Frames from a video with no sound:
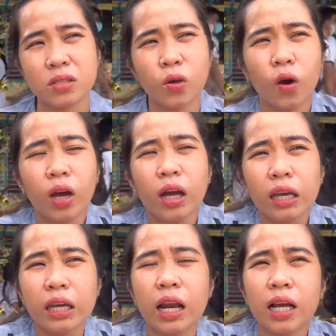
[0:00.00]
So,
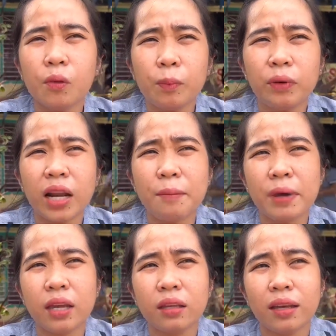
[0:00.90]
ginagawa po
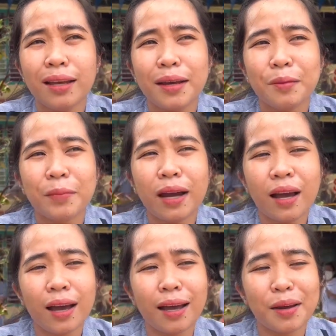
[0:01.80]
namin
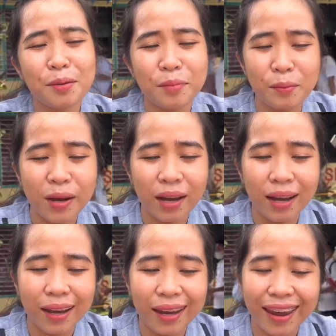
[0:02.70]
mga, may mga
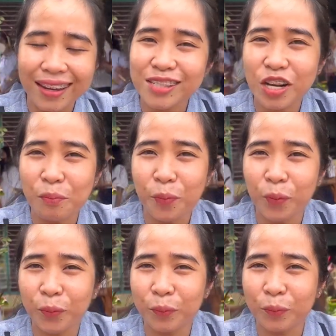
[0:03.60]
extra
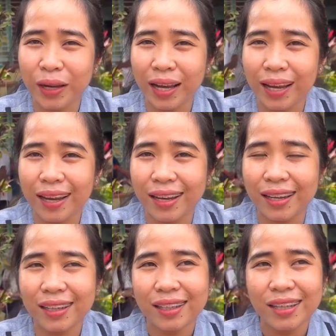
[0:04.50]
pong mga
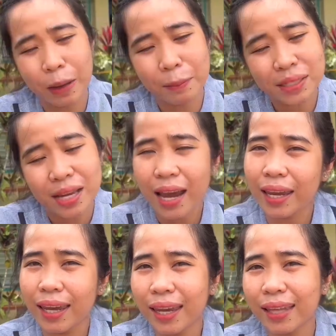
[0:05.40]

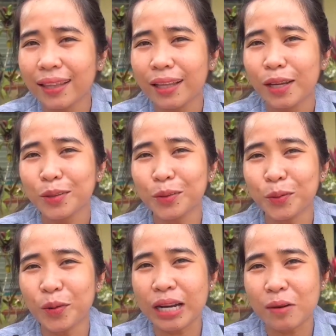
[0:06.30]
basahin,
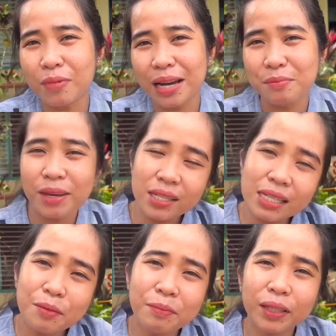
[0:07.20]
tuturuan ng mga
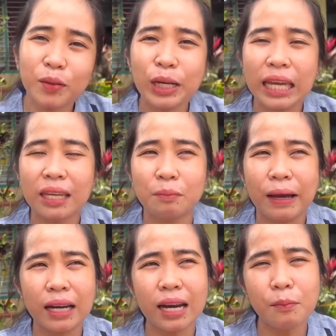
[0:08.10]
basic math ulit
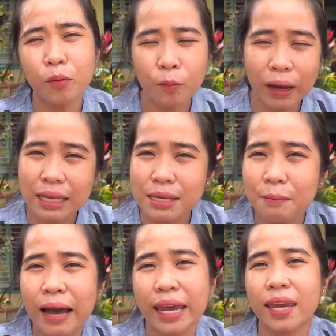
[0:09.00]
para lang po
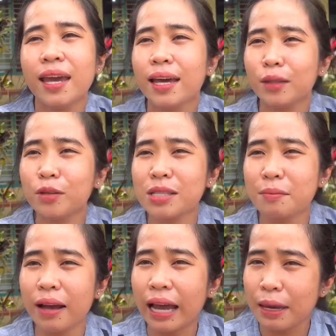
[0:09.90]
makasabay dun sa mga